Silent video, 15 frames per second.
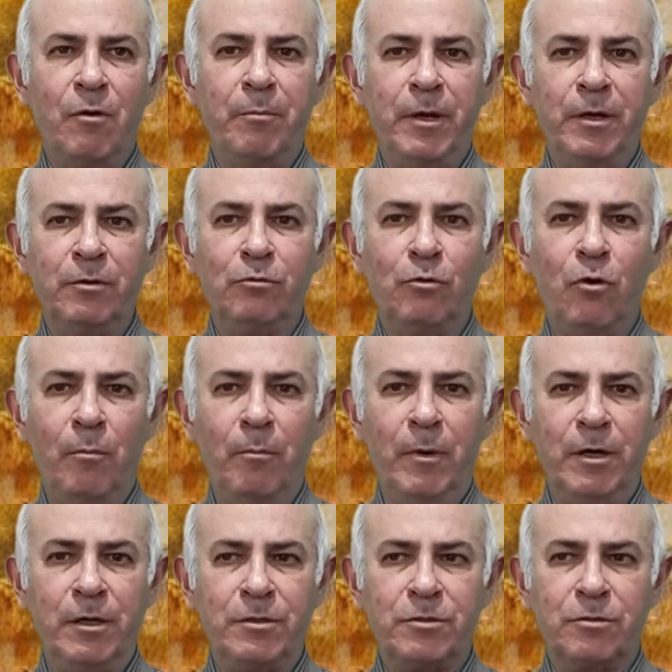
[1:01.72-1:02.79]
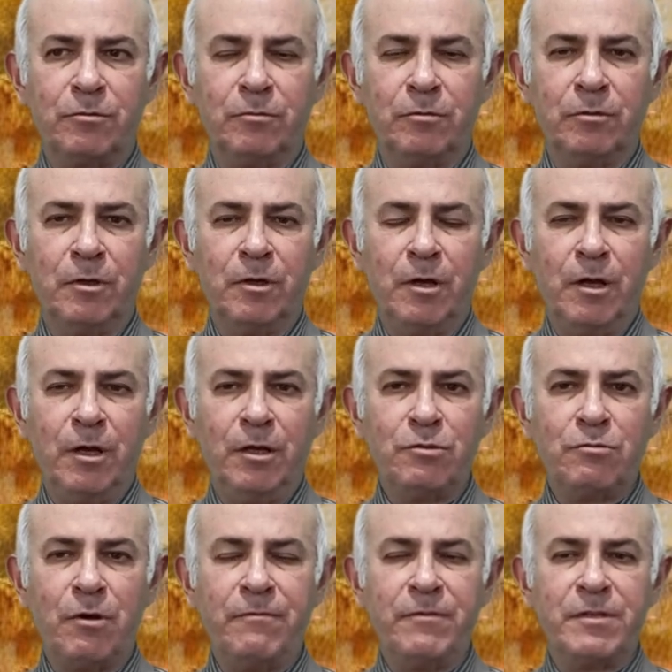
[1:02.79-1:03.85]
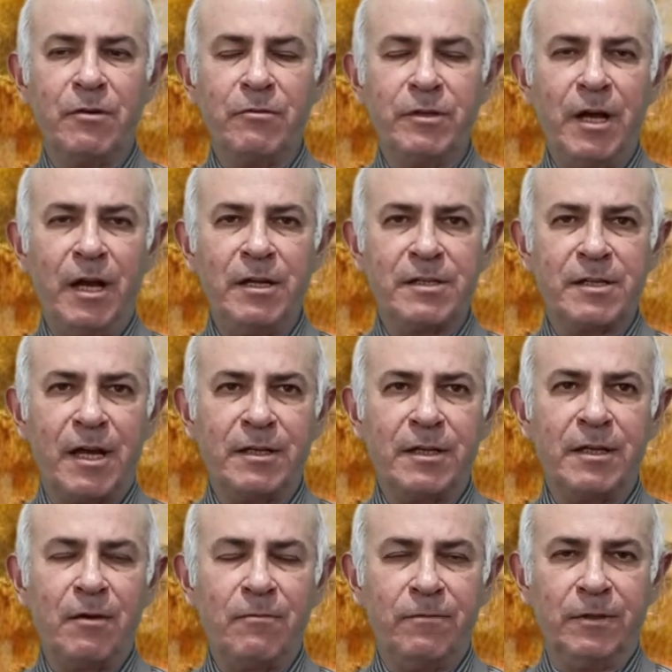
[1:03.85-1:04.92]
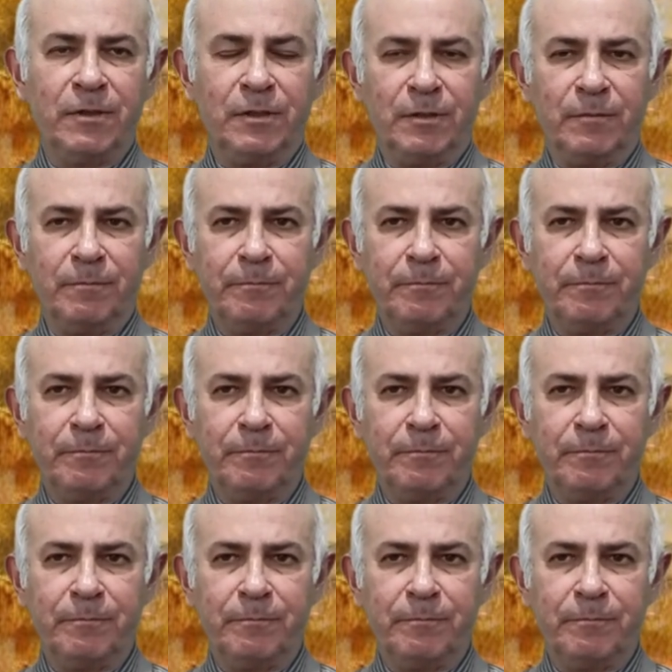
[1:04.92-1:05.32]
ao período romântico e sua visão idealizada da vida.